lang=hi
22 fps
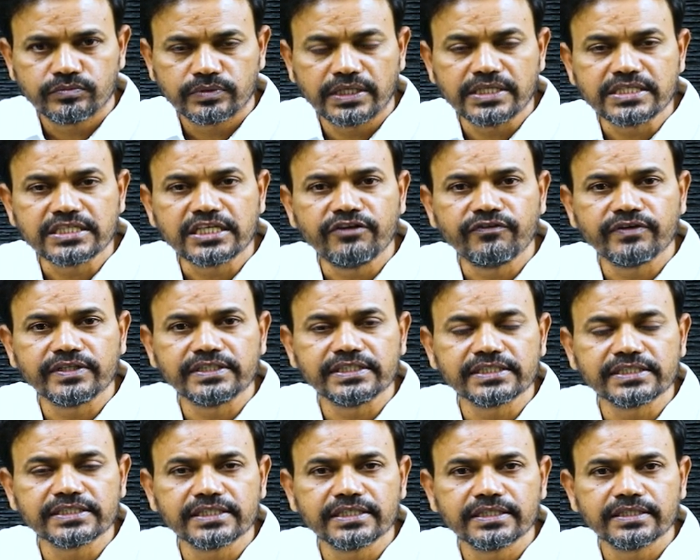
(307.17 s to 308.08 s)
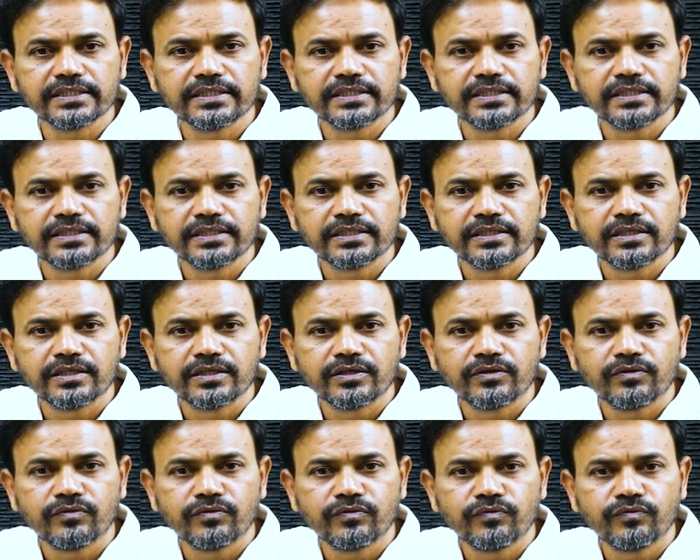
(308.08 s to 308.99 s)
किसकी वजह से
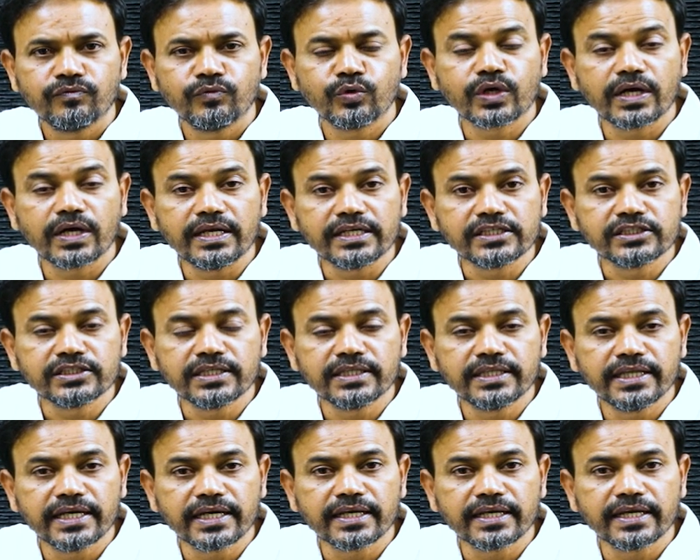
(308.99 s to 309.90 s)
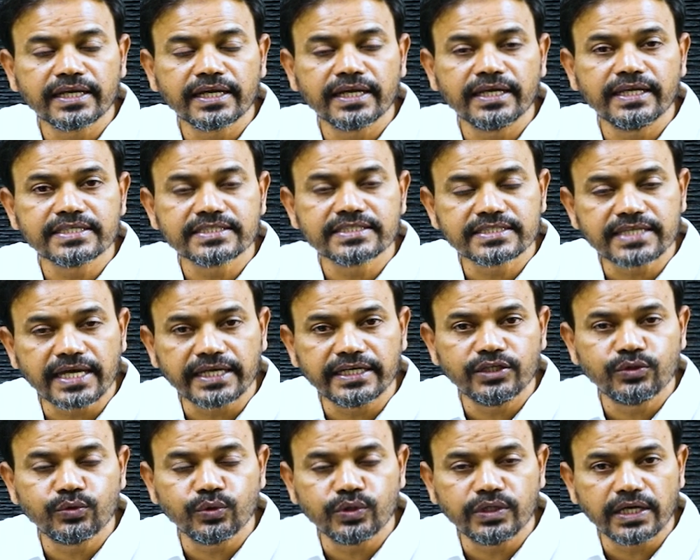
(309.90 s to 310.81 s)
वो कलेक्शन देखने के लिए
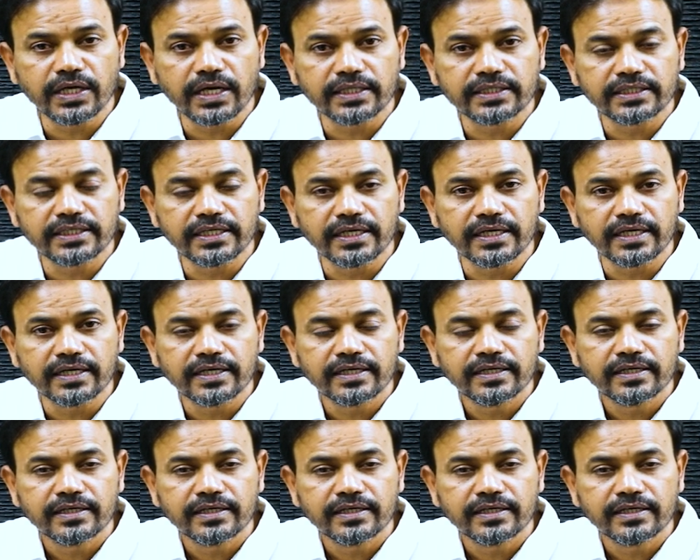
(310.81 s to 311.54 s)
सारी दुनिया आती है